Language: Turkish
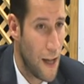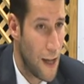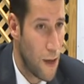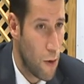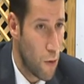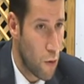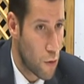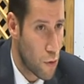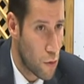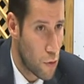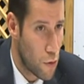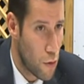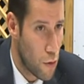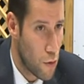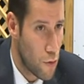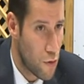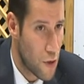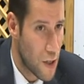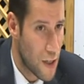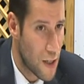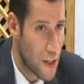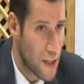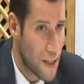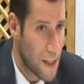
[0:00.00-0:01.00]
okul
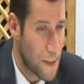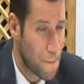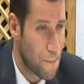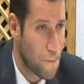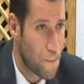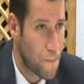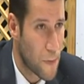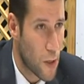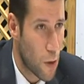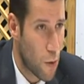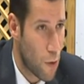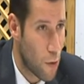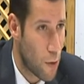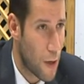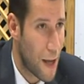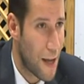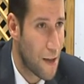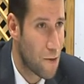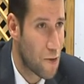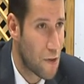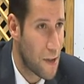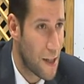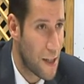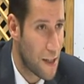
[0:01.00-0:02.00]
öncesi
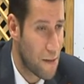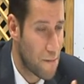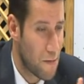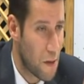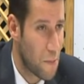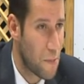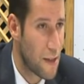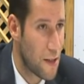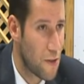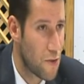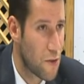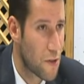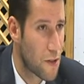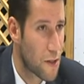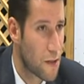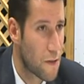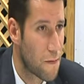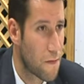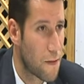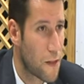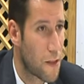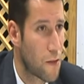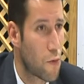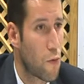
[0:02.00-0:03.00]
öğrencilerin ve birinci
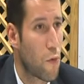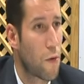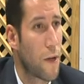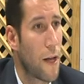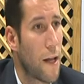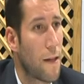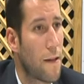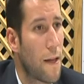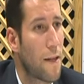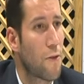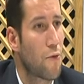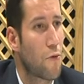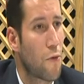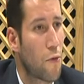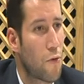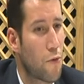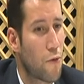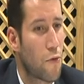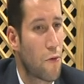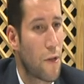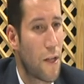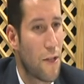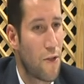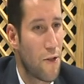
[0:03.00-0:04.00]
sınıfların oryantasyon
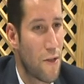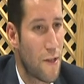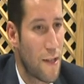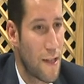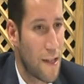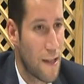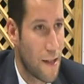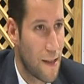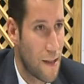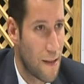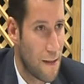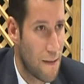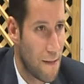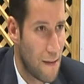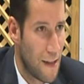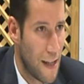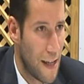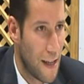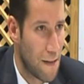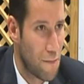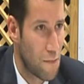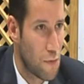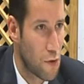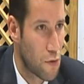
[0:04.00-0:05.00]
sürecini
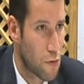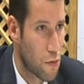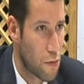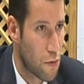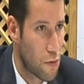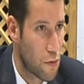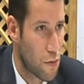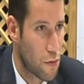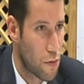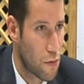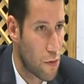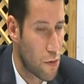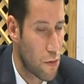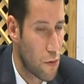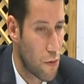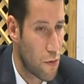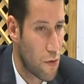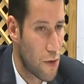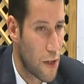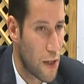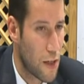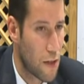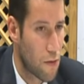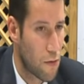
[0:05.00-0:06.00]
değinmiş oldunuz
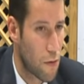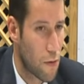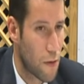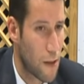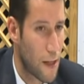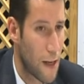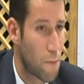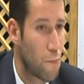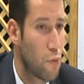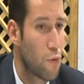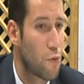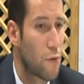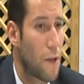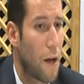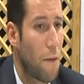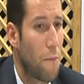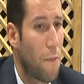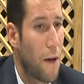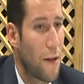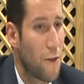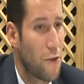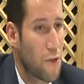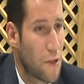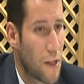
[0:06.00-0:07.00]
öncelikli olarak.
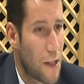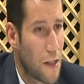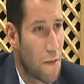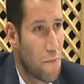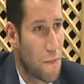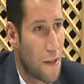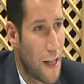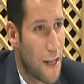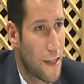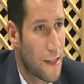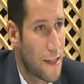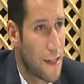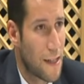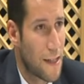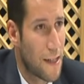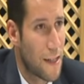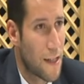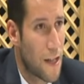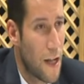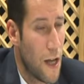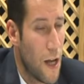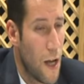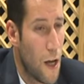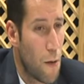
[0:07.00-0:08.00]
Buradan başlayalım
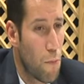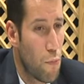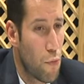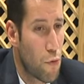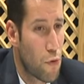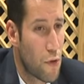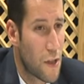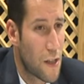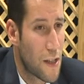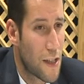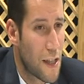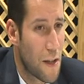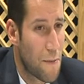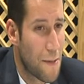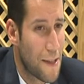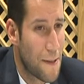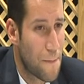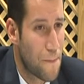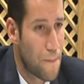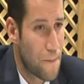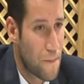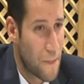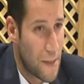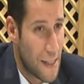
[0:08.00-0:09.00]
dilerseniz. Bu
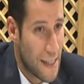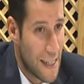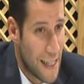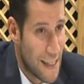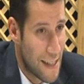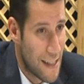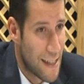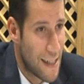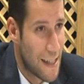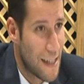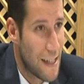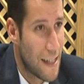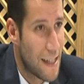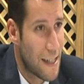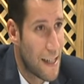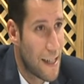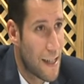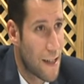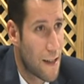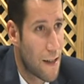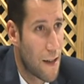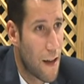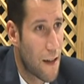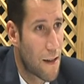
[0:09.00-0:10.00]
sistemin
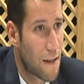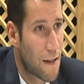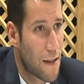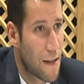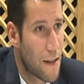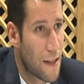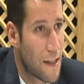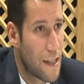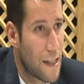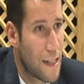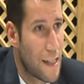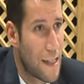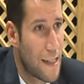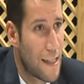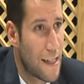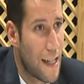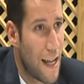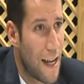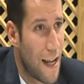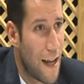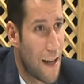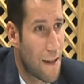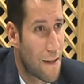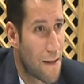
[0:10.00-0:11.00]
getirileri, katkıları
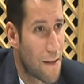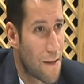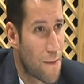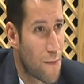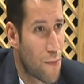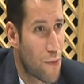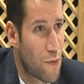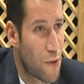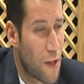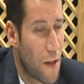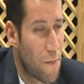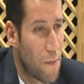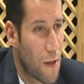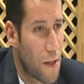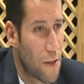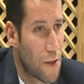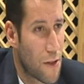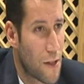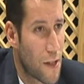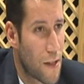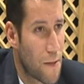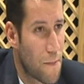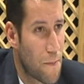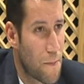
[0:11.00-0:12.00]
neler? Buradan
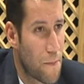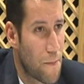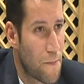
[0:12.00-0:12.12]
başlayalım.